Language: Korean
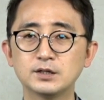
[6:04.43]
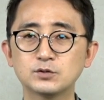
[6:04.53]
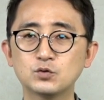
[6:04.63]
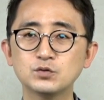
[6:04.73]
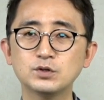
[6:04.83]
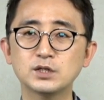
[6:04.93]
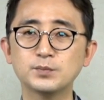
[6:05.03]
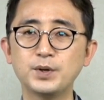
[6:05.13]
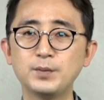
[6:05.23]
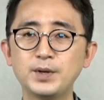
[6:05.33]
총선에서
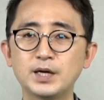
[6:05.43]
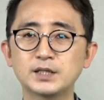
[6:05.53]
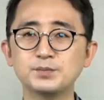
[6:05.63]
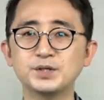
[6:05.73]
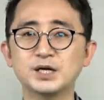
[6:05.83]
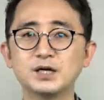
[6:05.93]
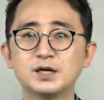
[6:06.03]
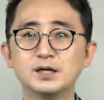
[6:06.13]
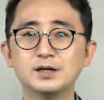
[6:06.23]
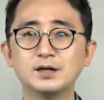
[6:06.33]
패배하게 됩니다.
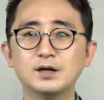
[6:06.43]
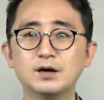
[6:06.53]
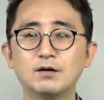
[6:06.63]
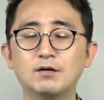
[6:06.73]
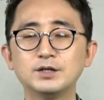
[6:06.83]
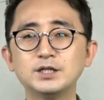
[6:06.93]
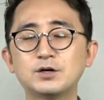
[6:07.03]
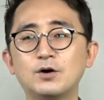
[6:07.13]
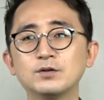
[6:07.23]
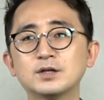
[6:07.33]
어, 이
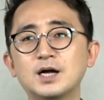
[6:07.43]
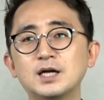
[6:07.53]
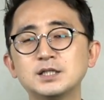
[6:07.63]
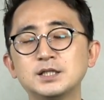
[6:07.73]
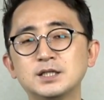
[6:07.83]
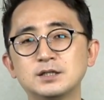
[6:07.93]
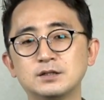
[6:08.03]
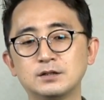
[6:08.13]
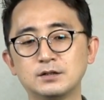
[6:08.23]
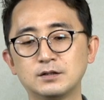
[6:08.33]

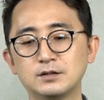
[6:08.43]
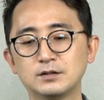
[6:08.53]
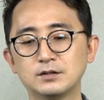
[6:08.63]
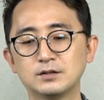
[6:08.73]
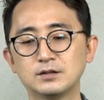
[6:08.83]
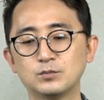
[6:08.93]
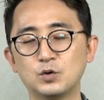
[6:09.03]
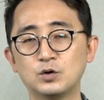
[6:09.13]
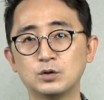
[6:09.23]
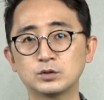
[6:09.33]
전까지는
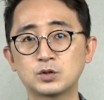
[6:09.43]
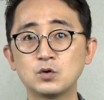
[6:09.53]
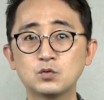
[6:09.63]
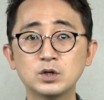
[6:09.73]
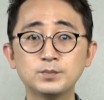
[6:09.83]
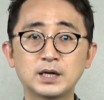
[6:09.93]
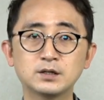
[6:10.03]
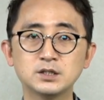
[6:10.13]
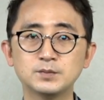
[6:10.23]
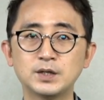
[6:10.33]
뭐 정권은
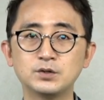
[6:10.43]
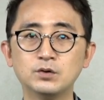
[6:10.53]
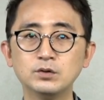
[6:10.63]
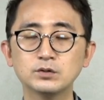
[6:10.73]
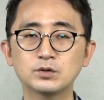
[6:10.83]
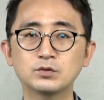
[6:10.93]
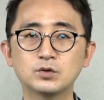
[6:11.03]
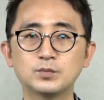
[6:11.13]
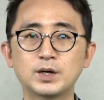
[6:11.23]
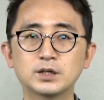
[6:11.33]
바뀌었지만요.
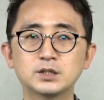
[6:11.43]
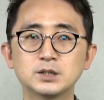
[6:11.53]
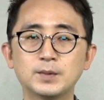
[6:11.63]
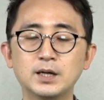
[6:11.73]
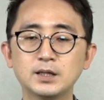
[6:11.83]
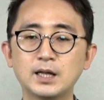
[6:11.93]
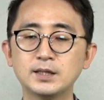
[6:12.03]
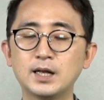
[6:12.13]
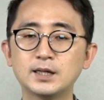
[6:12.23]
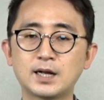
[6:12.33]
정권은 바뀌었지만
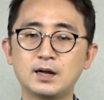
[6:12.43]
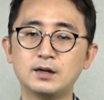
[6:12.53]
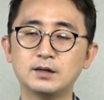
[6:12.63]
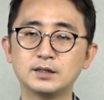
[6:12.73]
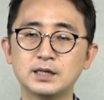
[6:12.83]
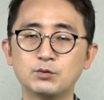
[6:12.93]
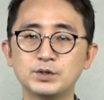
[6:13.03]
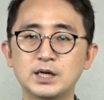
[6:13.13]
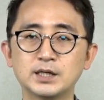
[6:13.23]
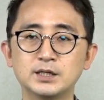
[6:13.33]
한나라당이라고
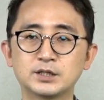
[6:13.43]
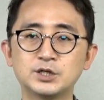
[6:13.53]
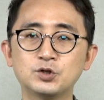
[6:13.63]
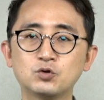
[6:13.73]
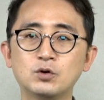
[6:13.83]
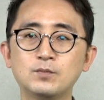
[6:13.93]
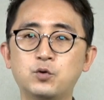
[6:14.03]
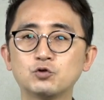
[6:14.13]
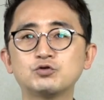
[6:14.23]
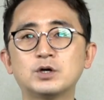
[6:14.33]
이야기하는 기득권
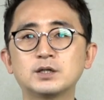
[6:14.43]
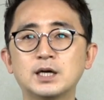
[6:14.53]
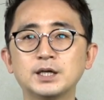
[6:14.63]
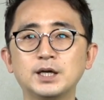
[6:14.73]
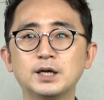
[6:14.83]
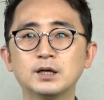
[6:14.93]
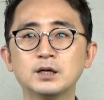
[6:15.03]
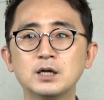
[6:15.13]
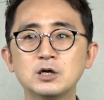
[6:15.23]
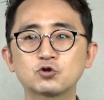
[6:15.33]
보수 정당이
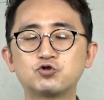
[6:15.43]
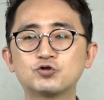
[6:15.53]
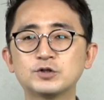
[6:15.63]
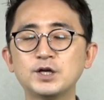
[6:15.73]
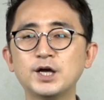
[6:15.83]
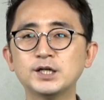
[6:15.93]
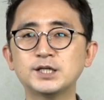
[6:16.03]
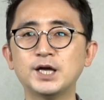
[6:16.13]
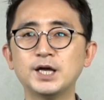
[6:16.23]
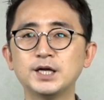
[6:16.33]
국회
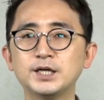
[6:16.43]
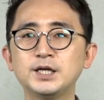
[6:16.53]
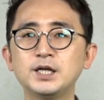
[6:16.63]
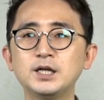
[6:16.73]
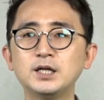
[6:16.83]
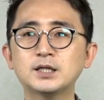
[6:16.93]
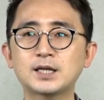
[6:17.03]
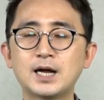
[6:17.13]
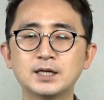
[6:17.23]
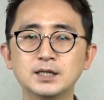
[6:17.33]
제일
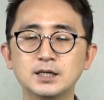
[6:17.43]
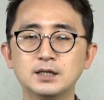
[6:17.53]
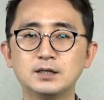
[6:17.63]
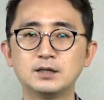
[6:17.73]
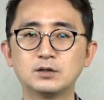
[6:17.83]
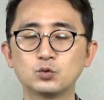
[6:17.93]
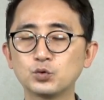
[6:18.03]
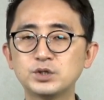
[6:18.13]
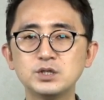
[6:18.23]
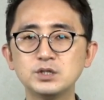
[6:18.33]
당을
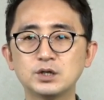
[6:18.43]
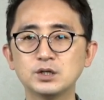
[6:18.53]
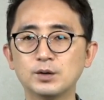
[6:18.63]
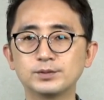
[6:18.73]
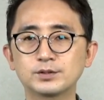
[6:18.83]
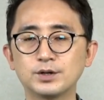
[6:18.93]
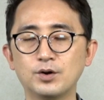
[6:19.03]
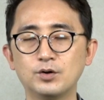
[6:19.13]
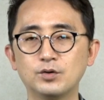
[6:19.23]
놓친 적이 없었어요.